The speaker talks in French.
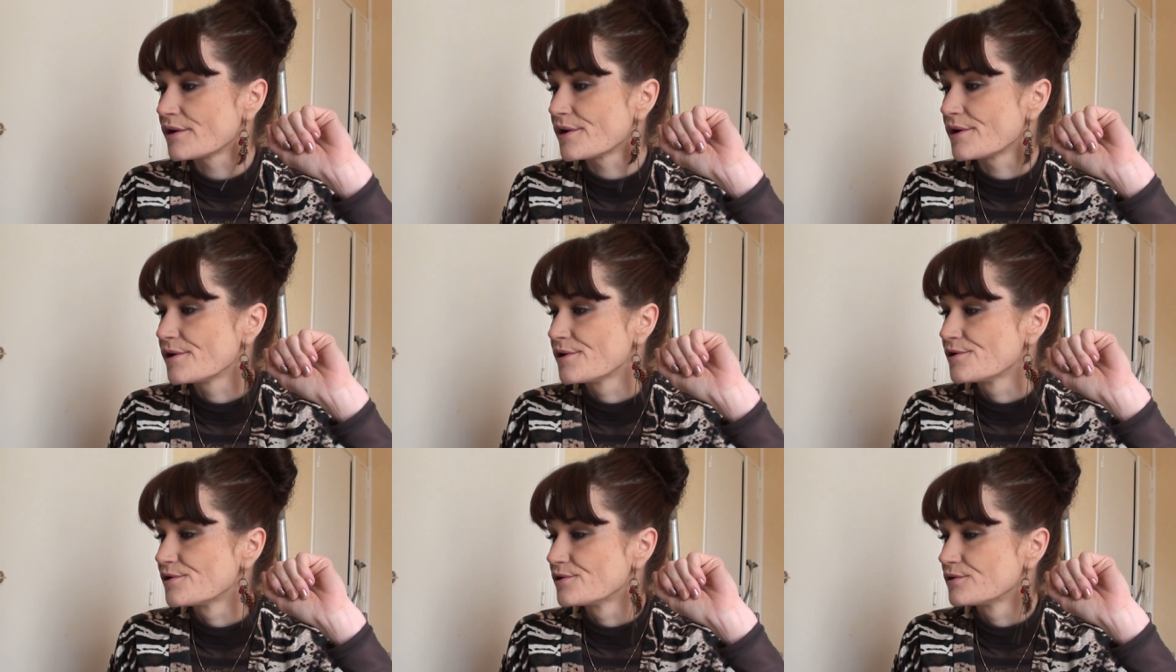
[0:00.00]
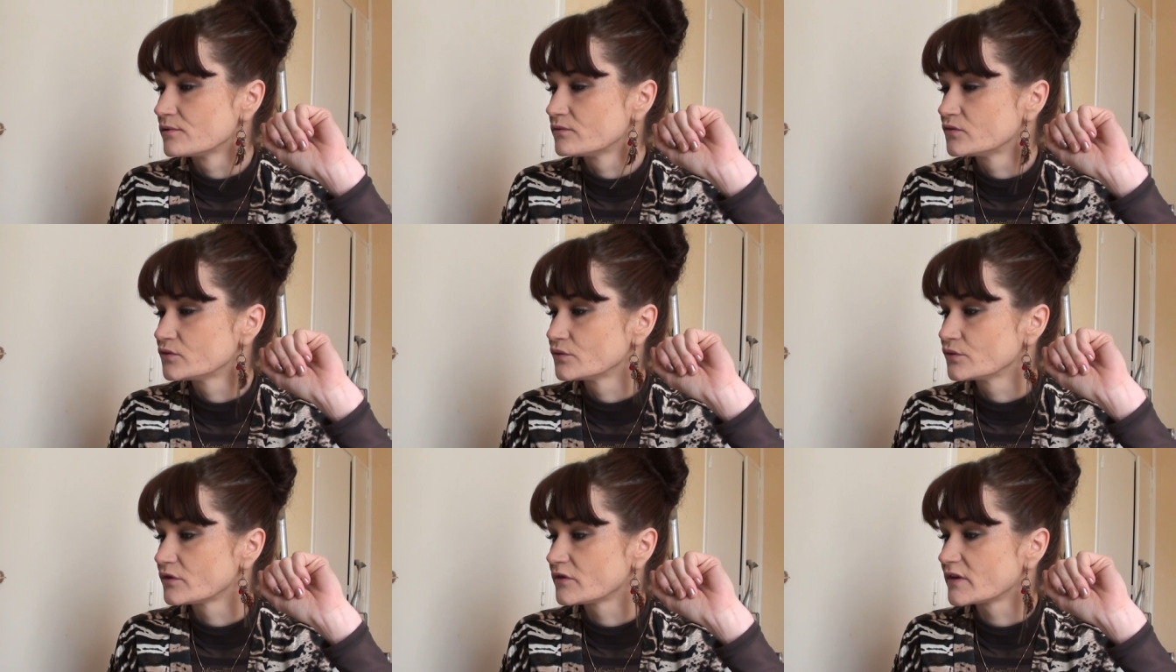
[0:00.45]
Euh,
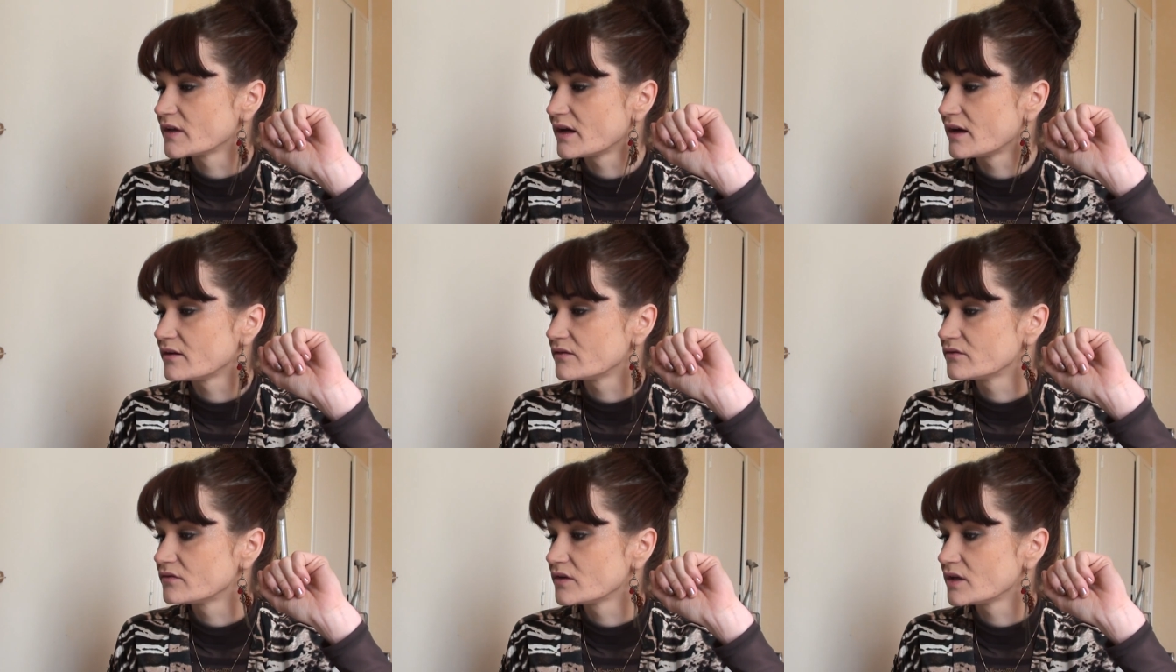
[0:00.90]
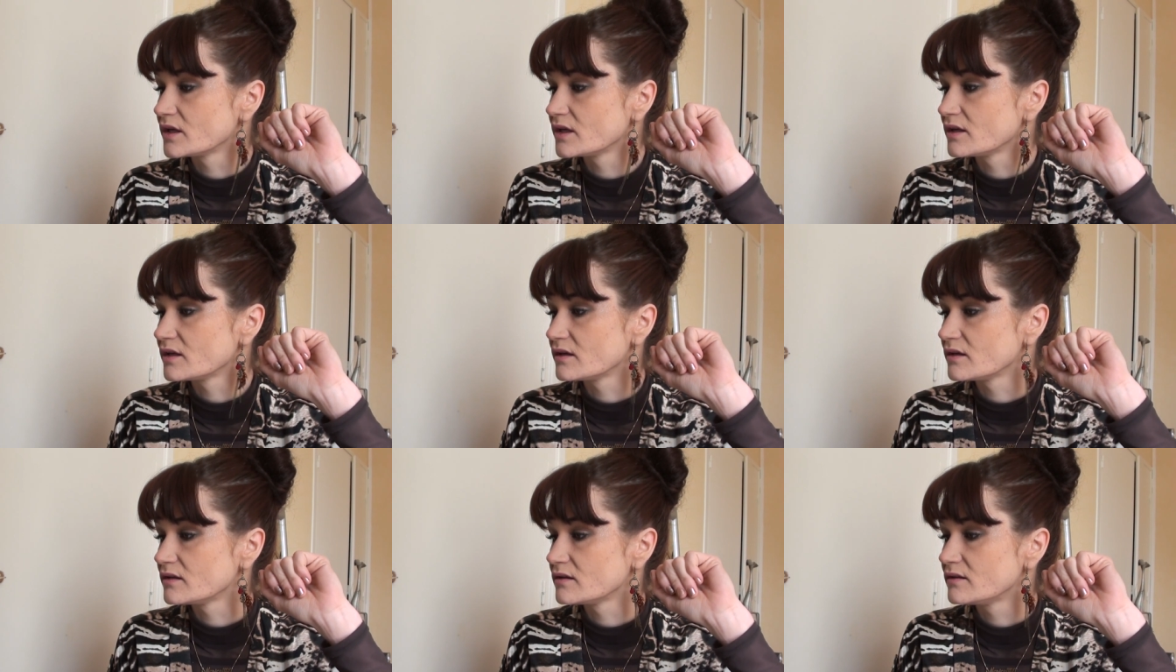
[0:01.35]
vous
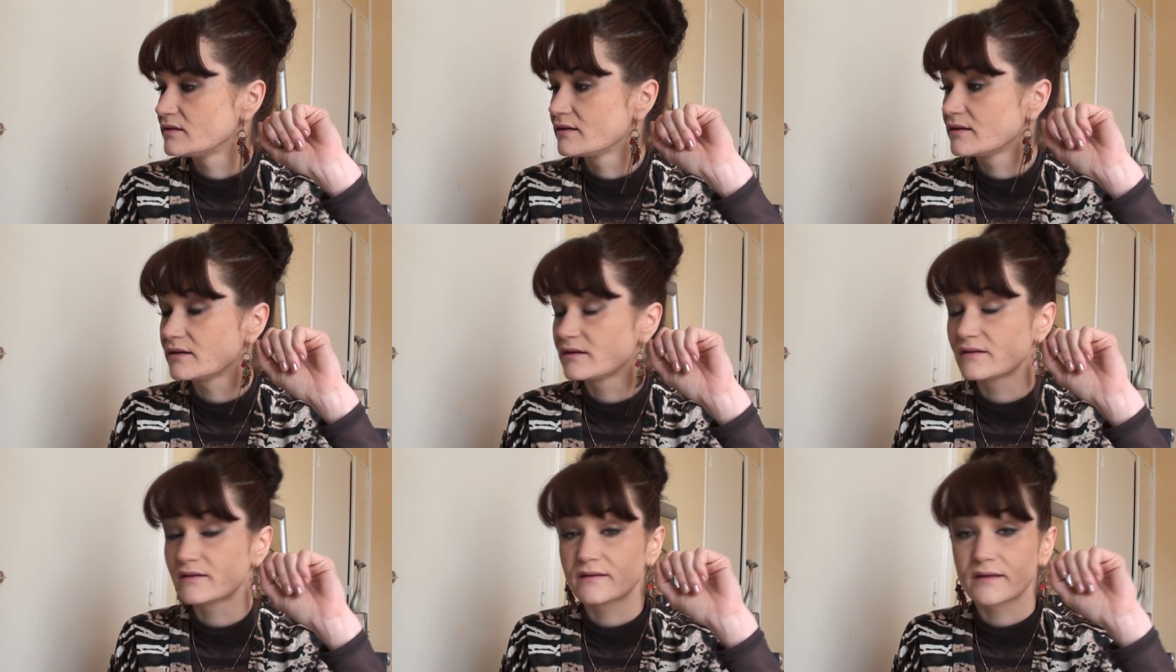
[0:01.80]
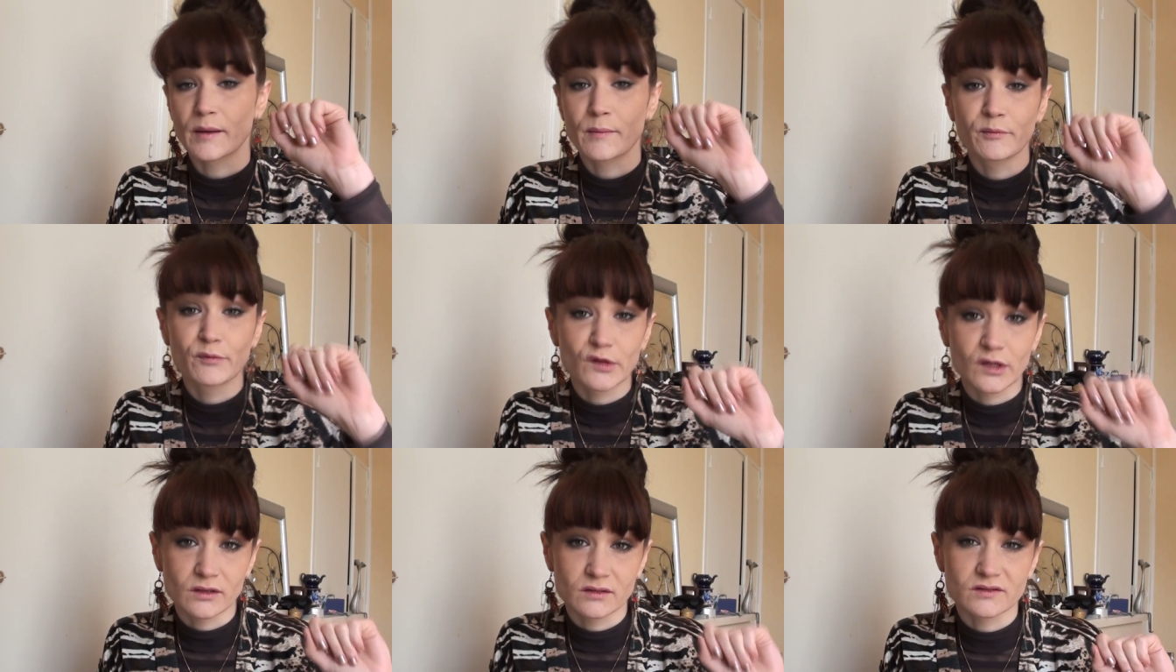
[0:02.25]
avez des
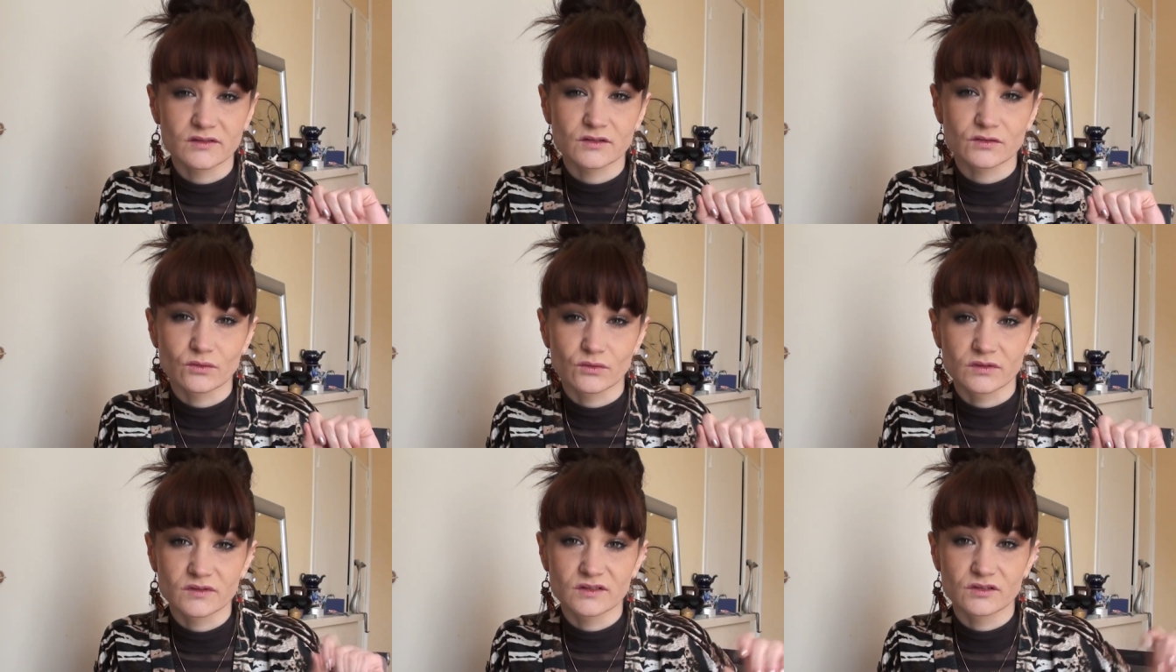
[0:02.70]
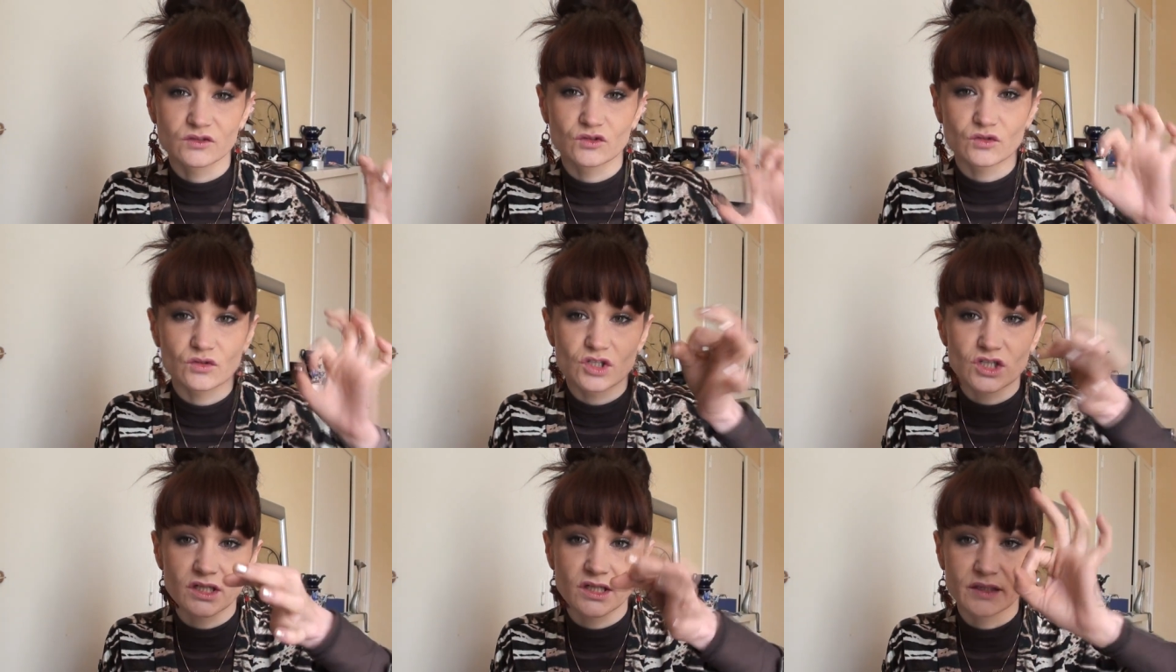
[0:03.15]
samples, donc c'est ce
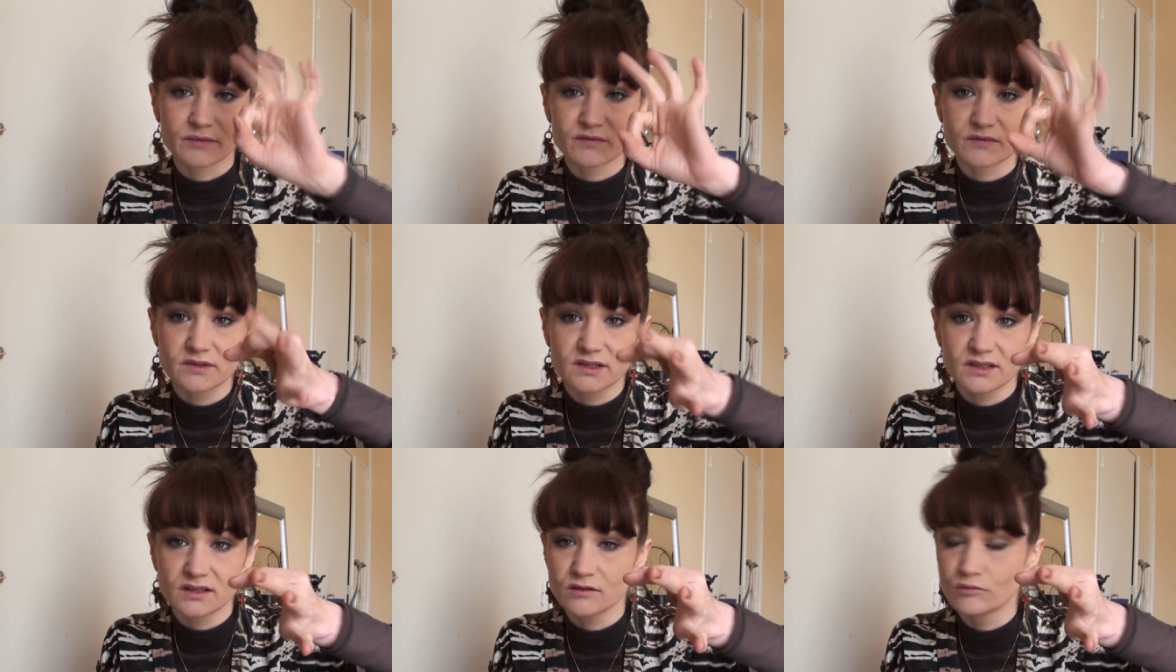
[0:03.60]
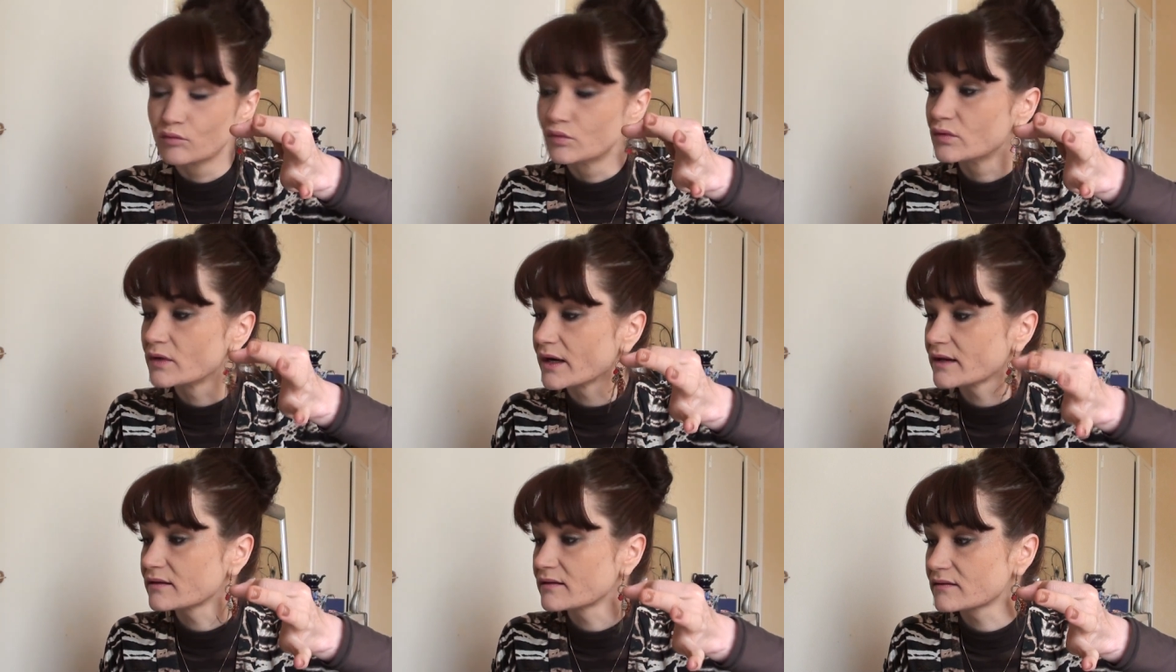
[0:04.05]
que j'ai, les petites
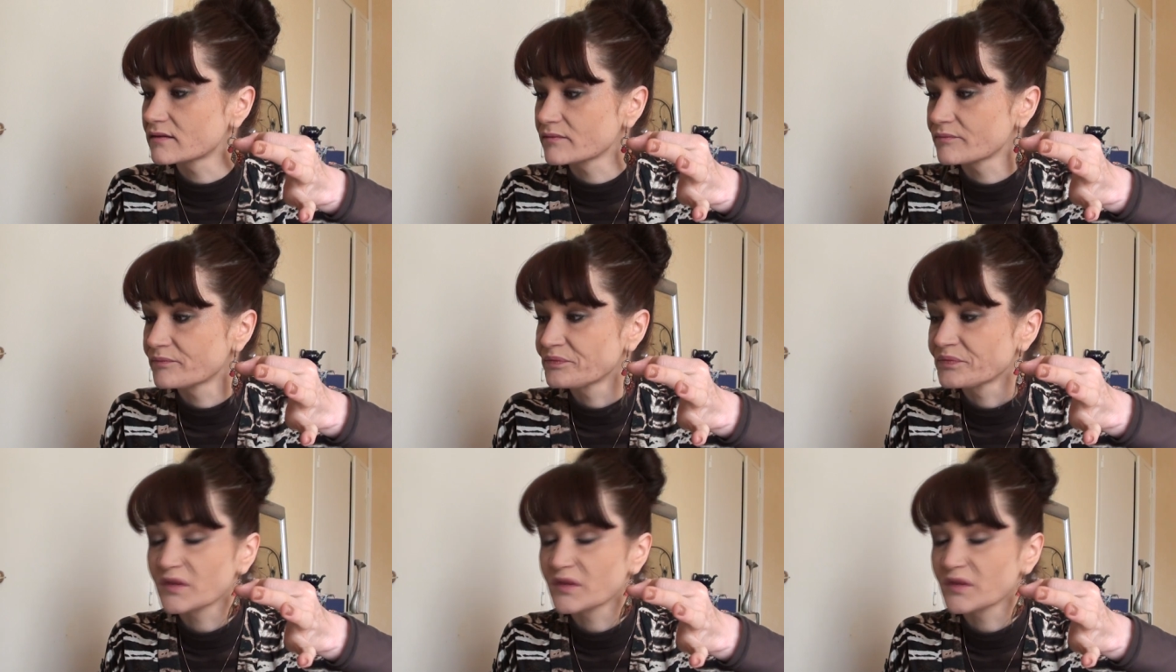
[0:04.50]
boîtes